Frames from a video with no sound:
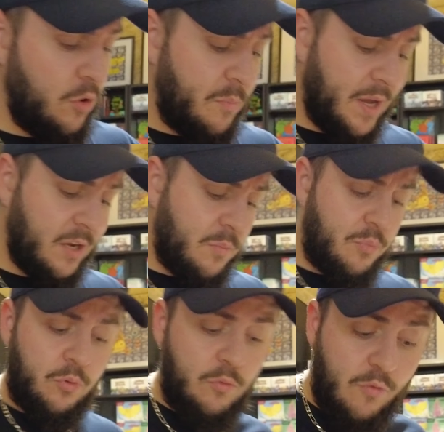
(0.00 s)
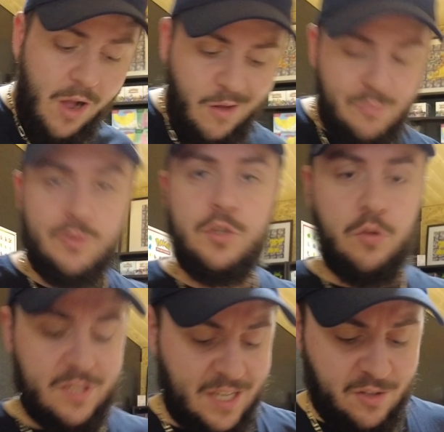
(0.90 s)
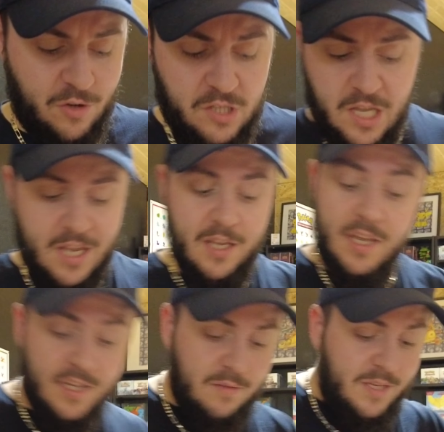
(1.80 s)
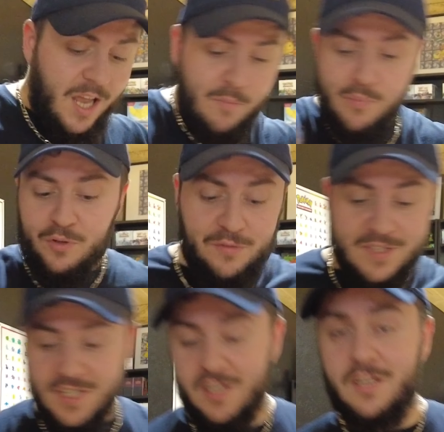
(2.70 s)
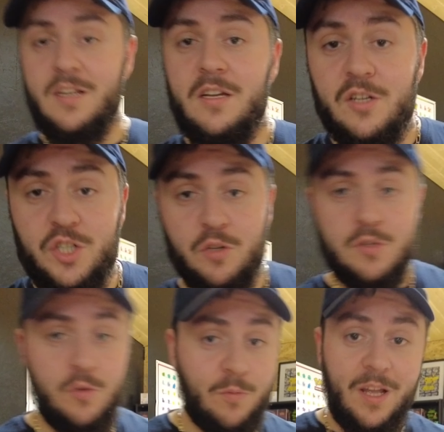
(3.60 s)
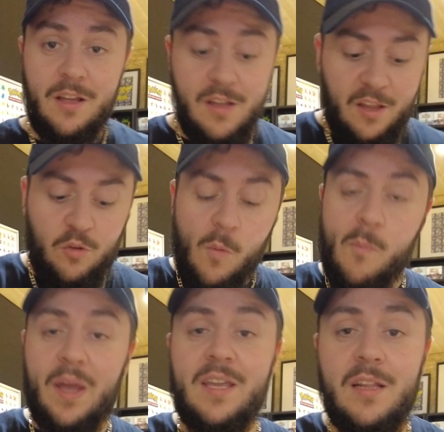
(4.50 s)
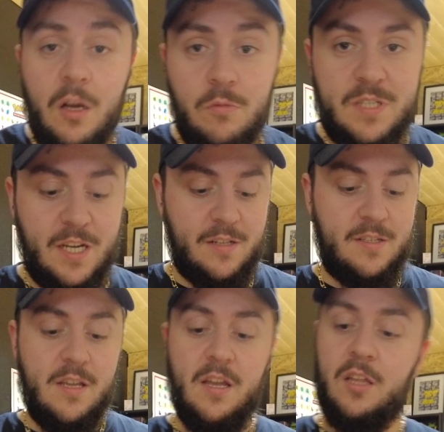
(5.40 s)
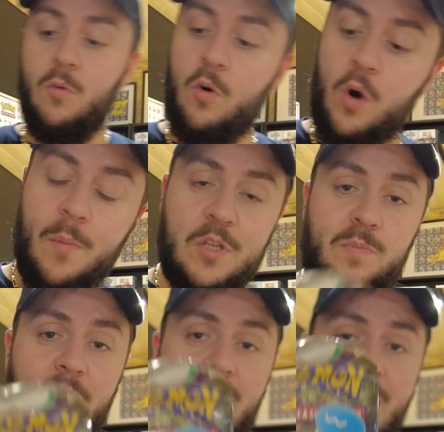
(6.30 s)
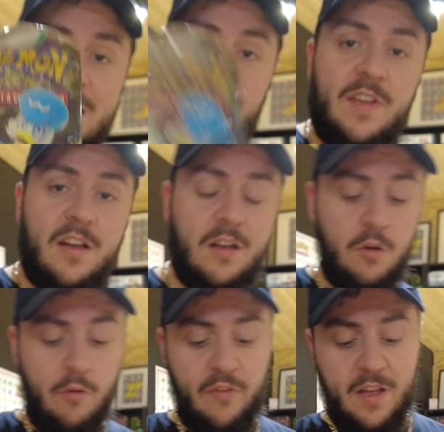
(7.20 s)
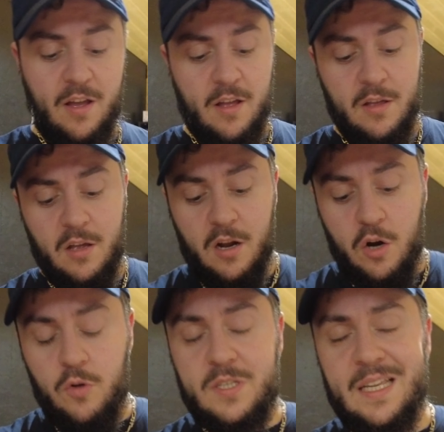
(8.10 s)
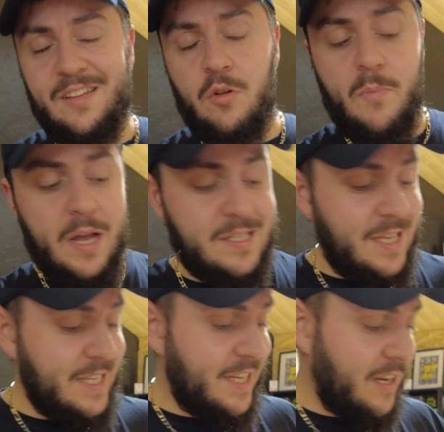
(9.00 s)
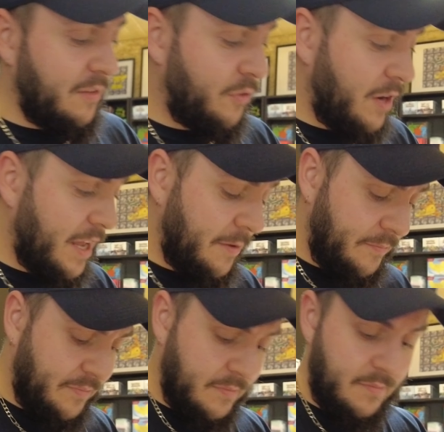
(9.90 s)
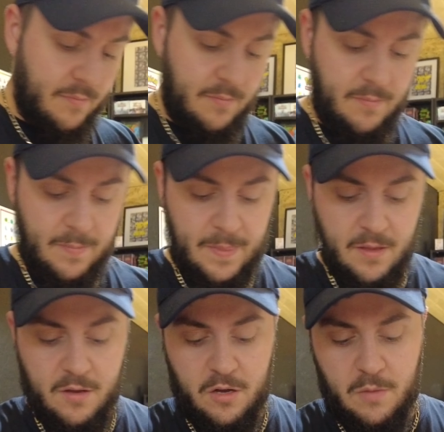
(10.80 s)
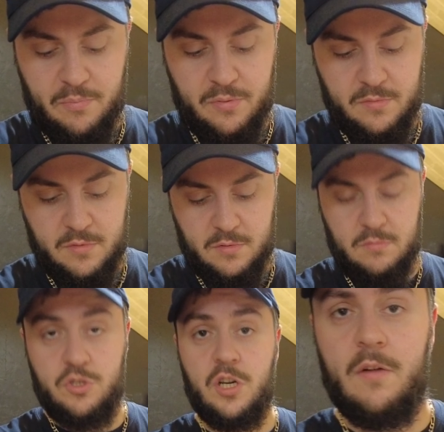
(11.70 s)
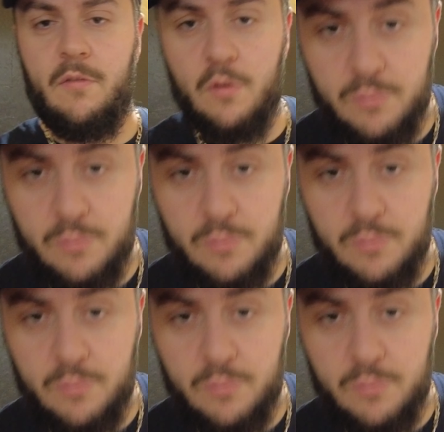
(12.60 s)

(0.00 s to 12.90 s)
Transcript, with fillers: le pack pour voir un peu ce que ça donne et quelle potentielle chance on a de paquer de la grosse carte. Donc on commence par SV1, EV1, le set de base, écarlate violet. Hop, j'arrive au ouvrir